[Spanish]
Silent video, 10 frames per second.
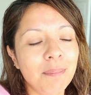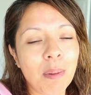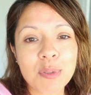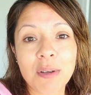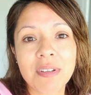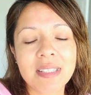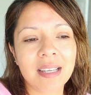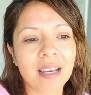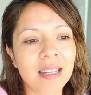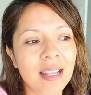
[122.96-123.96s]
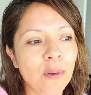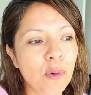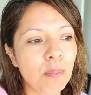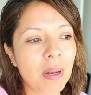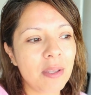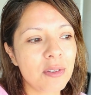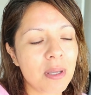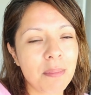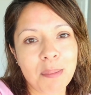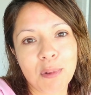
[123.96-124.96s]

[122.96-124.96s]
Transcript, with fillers: vamos a festejarle el cumpleaños a mi